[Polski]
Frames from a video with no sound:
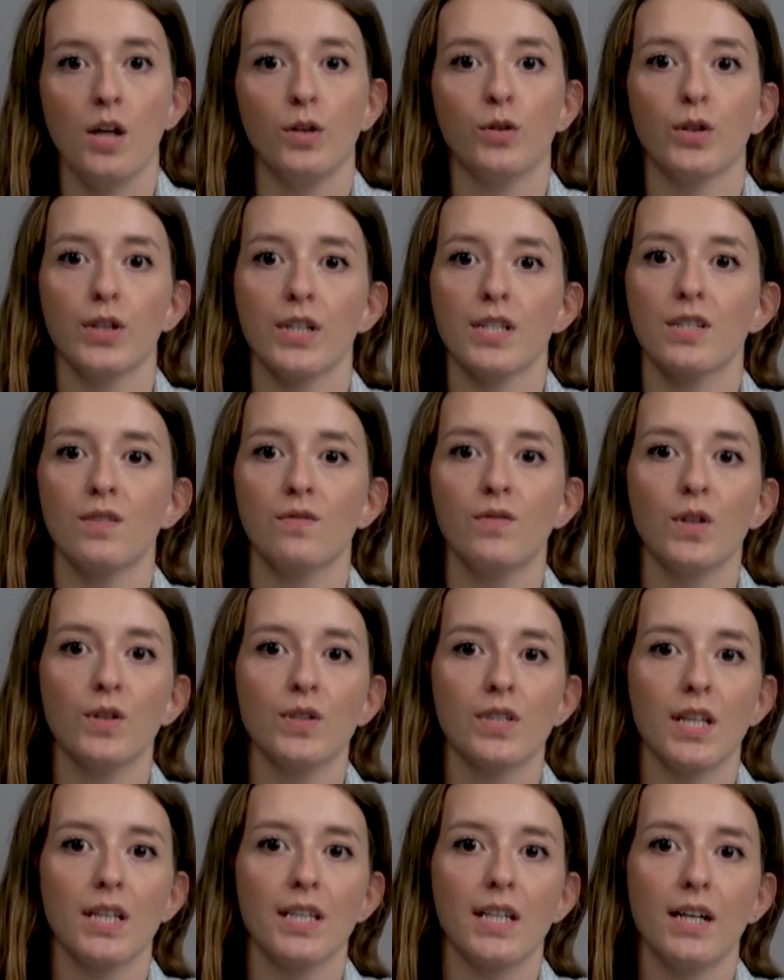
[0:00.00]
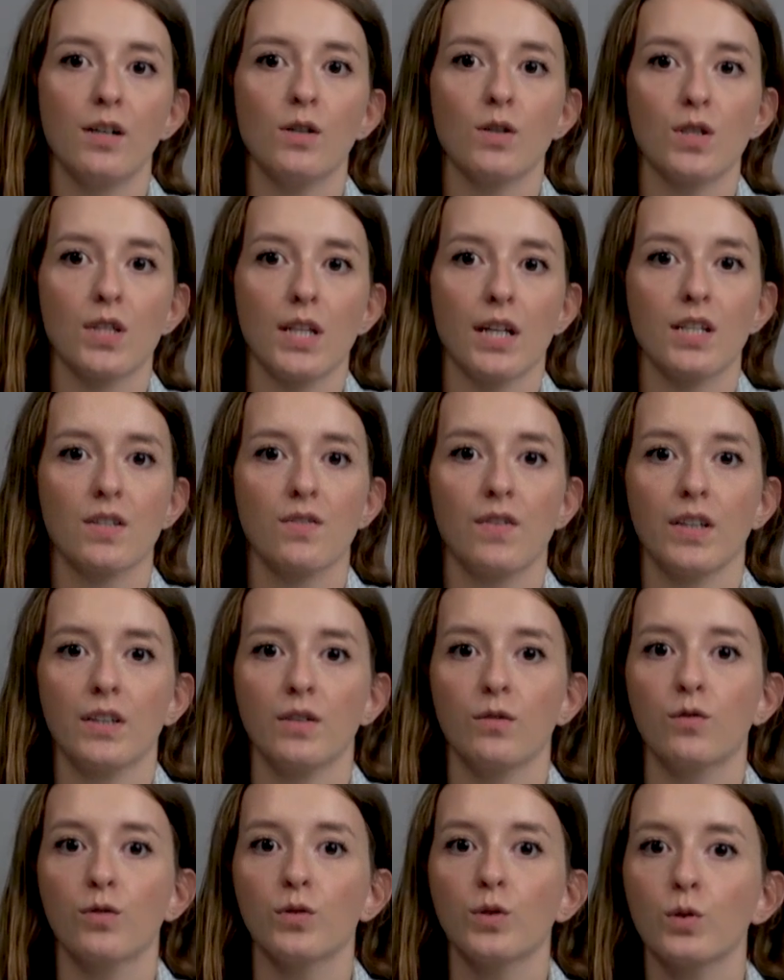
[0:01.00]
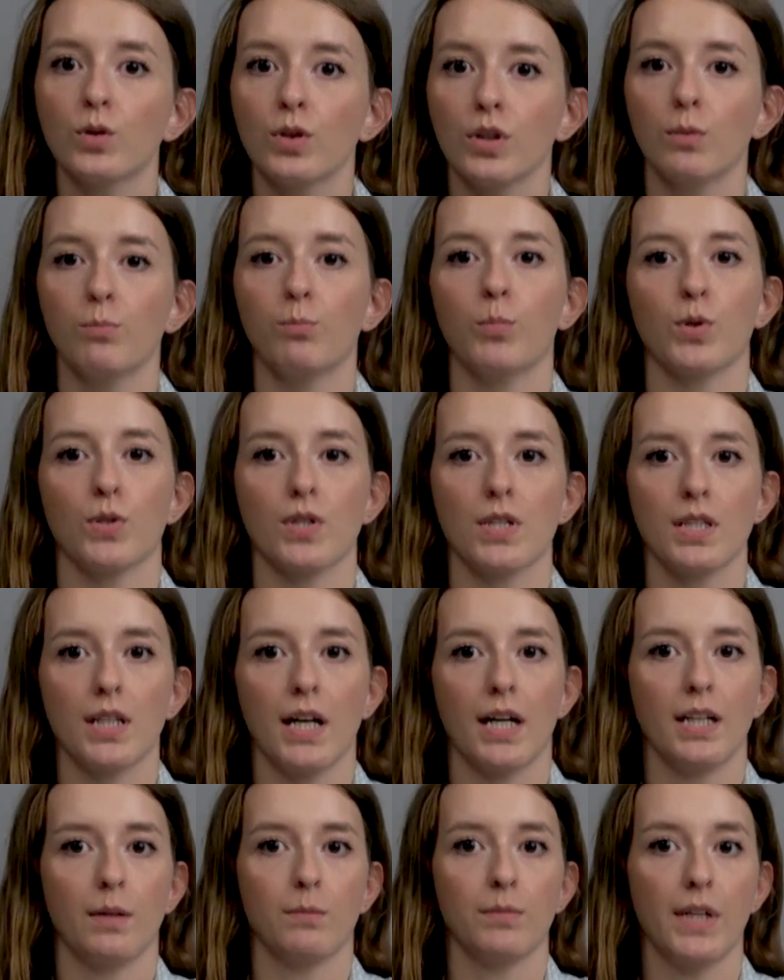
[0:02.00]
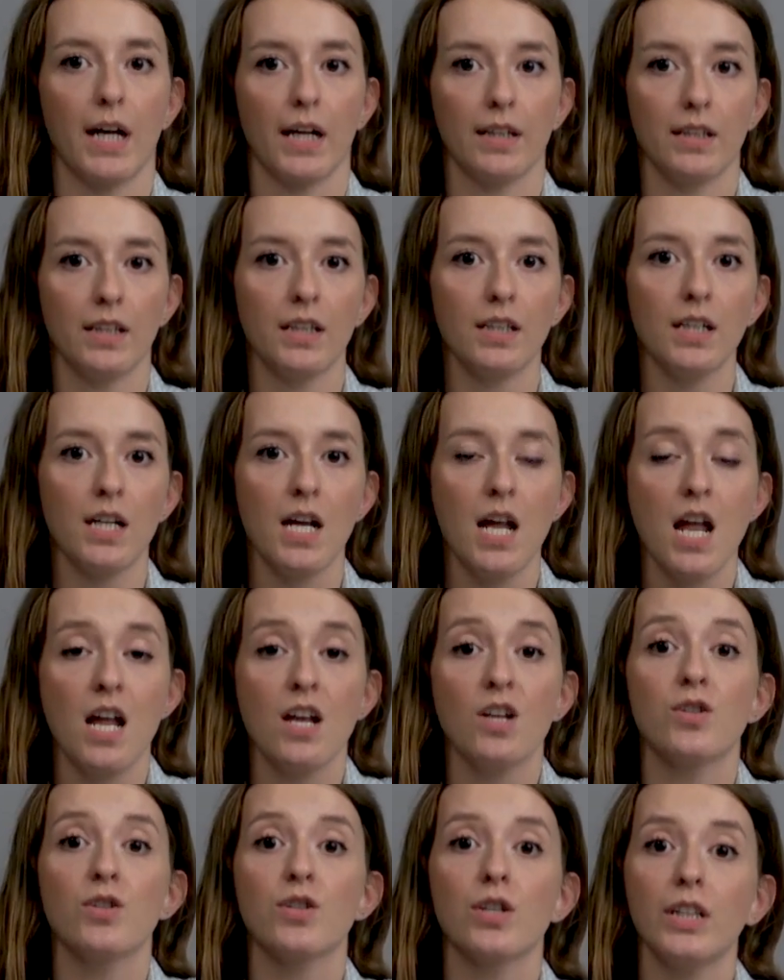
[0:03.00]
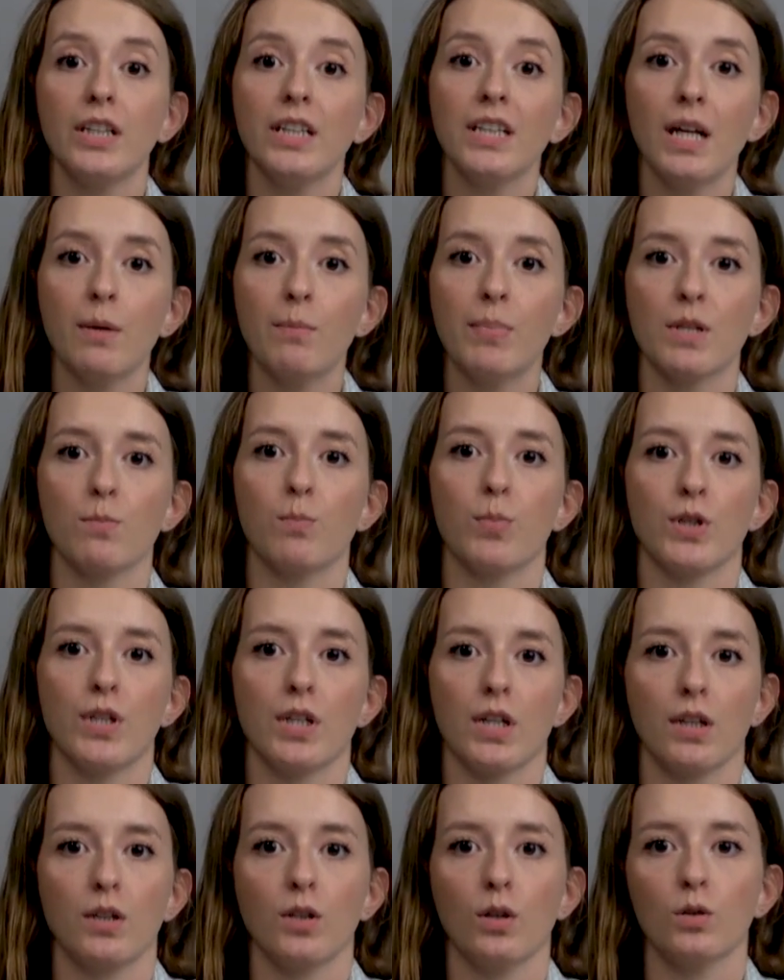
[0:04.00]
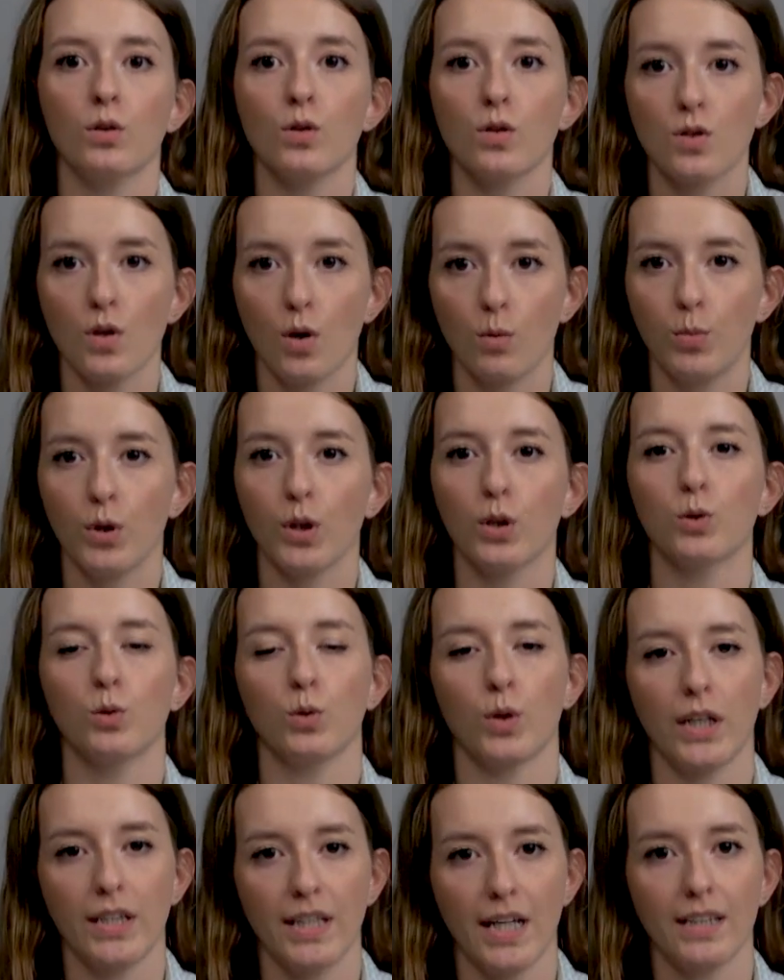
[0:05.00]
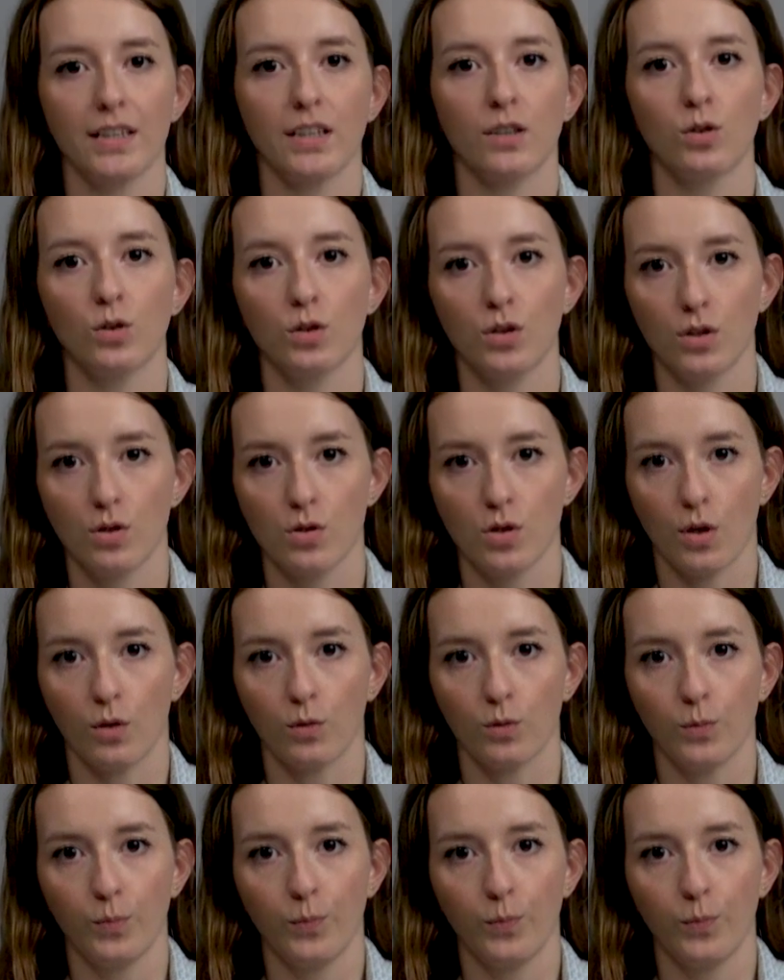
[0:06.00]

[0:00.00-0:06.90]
to jest związanego z tak zwanym wtórnym pozyskaniem danych, czyli nie bezpośrednio od osoby, której dane dotyczą.